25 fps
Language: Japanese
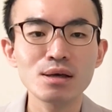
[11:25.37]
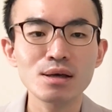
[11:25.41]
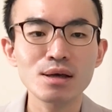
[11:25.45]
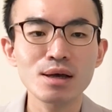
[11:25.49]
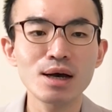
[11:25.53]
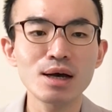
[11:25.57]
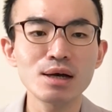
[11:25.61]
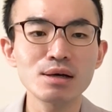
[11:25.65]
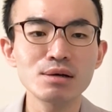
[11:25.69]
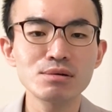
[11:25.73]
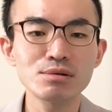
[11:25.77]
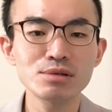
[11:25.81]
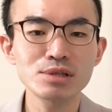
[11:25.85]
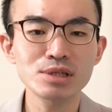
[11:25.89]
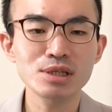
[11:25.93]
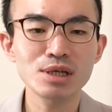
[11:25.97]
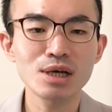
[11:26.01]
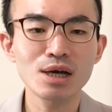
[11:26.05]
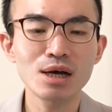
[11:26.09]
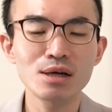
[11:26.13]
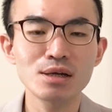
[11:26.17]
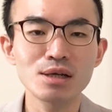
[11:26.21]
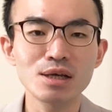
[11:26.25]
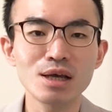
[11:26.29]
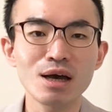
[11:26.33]
看護師
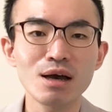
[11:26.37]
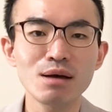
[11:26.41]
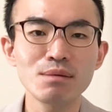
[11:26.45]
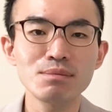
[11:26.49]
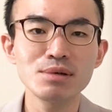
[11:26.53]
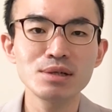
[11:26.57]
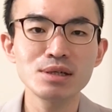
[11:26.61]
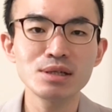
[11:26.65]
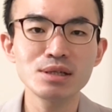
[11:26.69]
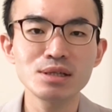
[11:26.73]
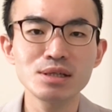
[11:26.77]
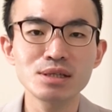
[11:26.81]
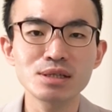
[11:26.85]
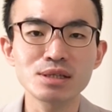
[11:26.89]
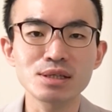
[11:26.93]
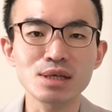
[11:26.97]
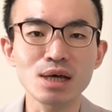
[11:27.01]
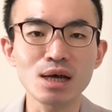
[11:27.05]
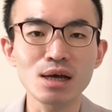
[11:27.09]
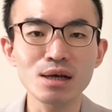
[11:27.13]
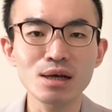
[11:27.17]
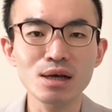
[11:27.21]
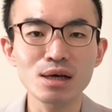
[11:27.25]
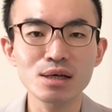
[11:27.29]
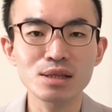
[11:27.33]
がリハビリに
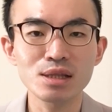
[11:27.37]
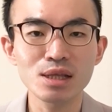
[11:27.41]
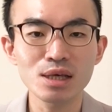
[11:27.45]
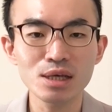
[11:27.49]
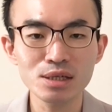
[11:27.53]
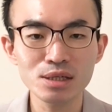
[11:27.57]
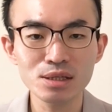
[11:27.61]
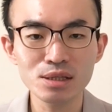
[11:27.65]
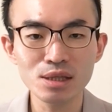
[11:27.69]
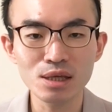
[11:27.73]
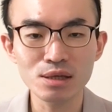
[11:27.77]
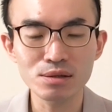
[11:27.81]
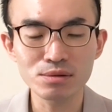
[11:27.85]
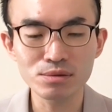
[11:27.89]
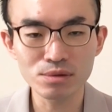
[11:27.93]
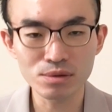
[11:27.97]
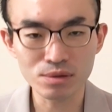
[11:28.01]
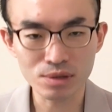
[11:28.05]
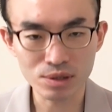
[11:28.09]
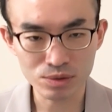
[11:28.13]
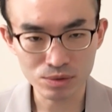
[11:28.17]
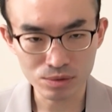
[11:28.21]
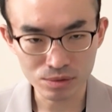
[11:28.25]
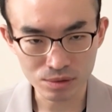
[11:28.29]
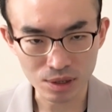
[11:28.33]
参加できている
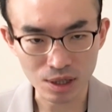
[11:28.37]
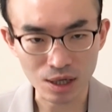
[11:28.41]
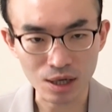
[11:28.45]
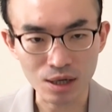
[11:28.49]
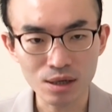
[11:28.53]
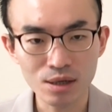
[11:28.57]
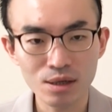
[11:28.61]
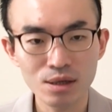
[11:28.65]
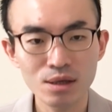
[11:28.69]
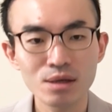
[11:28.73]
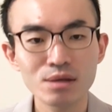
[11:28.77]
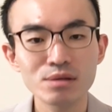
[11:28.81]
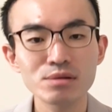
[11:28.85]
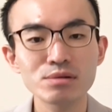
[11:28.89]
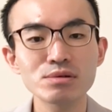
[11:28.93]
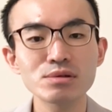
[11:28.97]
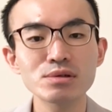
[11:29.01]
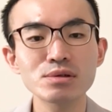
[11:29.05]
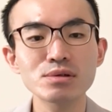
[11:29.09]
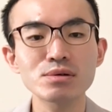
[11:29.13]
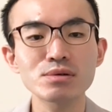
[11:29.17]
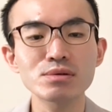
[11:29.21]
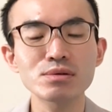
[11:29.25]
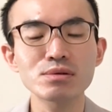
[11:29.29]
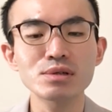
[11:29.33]
のかどうかと
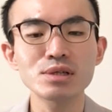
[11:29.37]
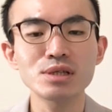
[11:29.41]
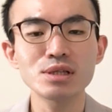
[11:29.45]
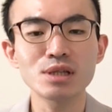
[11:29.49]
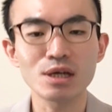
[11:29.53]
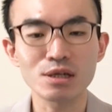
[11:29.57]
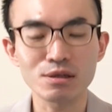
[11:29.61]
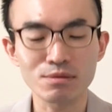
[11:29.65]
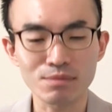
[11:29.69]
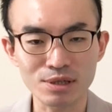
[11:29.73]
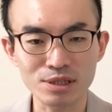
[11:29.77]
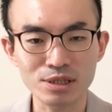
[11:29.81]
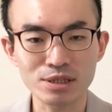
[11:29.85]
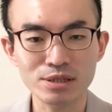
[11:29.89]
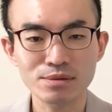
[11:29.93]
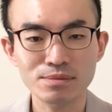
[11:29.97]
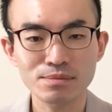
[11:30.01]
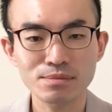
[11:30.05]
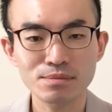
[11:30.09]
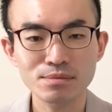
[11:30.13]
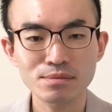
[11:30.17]
いうことになります。